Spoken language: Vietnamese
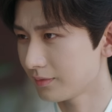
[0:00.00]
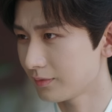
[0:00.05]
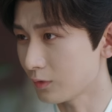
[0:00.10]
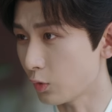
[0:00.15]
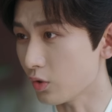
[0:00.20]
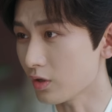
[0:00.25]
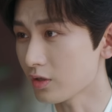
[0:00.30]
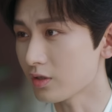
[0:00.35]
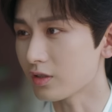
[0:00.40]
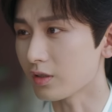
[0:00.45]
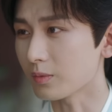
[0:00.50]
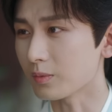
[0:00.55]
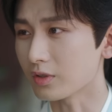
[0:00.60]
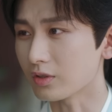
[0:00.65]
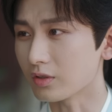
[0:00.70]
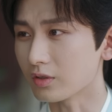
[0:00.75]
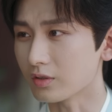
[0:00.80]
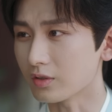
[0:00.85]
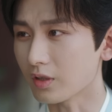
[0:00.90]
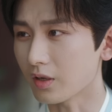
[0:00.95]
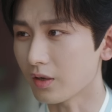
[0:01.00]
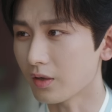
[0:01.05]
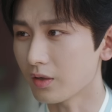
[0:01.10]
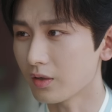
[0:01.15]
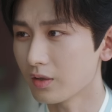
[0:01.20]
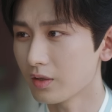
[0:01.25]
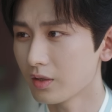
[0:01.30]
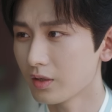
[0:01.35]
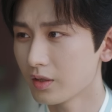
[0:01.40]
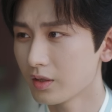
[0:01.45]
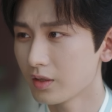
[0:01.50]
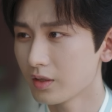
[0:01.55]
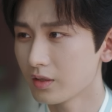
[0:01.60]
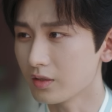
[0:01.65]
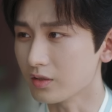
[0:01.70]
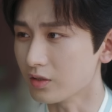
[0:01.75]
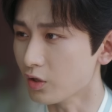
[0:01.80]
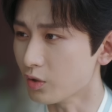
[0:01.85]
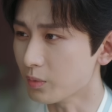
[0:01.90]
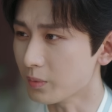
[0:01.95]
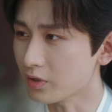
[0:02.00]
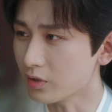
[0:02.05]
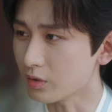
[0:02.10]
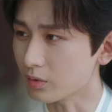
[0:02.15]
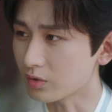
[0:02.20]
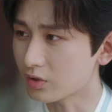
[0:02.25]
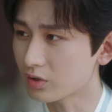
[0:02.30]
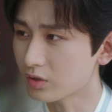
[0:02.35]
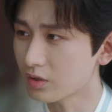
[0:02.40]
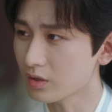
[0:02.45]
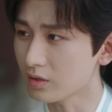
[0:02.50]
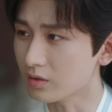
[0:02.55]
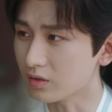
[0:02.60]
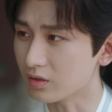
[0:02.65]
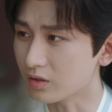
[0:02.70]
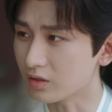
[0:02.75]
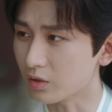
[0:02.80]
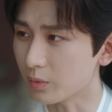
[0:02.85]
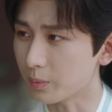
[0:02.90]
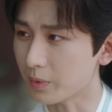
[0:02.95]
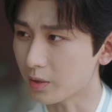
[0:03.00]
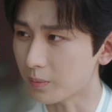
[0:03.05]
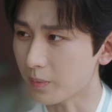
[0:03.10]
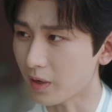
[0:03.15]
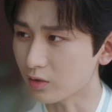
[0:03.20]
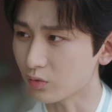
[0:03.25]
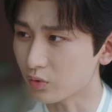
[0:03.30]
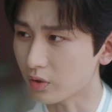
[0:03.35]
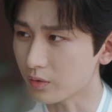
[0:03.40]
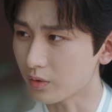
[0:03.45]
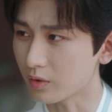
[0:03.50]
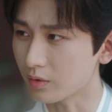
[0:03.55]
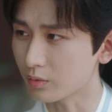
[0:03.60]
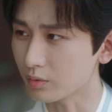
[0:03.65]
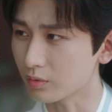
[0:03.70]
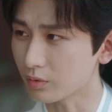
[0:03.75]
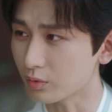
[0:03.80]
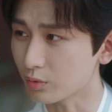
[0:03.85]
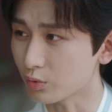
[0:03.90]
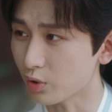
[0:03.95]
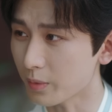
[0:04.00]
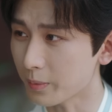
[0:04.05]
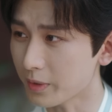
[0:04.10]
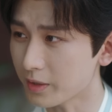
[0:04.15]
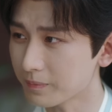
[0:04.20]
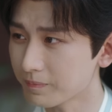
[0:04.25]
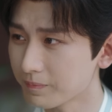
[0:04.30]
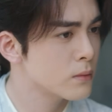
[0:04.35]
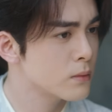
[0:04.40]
biết? Sao ta biết? Ngươi chưa được nhận chính thức vào Diện Bách Xuyên đúng không?